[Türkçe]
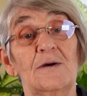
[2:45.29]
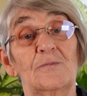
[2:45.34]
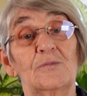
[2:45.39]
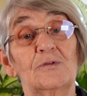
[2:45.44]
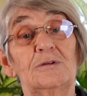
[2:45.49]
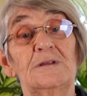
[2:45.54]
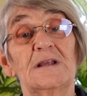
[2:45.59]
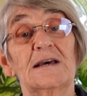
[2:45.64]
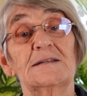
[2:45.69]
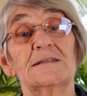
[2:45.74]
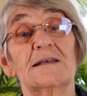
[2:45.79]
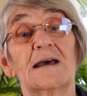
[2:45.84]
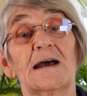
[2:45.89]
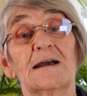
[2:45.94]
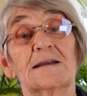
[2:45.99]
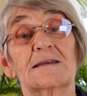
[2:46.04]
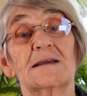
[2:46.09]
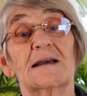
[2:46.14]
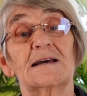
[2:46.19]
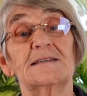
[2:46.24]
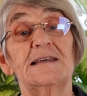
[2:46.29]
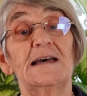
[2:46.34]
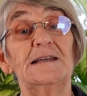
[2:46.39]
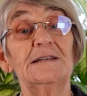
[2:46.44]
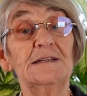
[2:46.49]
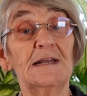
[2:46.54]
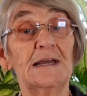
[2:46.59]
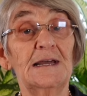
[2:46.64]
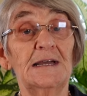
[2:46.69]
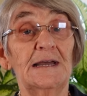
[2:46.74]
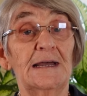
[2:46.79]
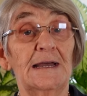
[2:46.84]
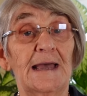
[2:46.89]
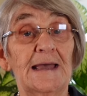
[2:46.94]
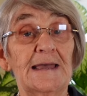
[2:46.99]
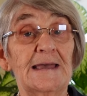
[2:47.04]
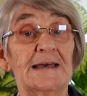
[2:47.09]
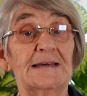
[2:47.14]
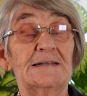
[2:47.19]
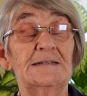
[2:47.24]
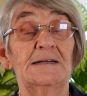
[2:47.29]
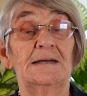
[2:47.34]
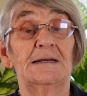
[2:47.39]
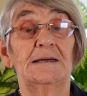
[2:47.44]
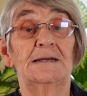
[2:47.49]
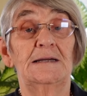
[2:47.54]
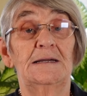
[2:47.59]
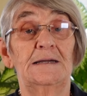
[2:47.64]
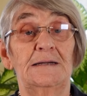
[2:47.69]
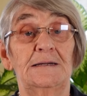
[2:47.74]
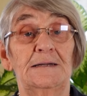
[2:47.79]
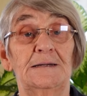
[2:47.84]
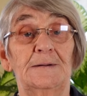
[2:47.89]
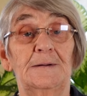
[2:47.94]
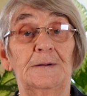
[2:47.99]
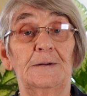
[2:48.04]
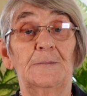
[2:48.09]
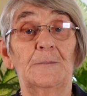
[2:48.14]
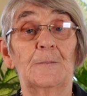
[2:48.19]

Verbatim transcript: Bunları da hakikaten eğer e,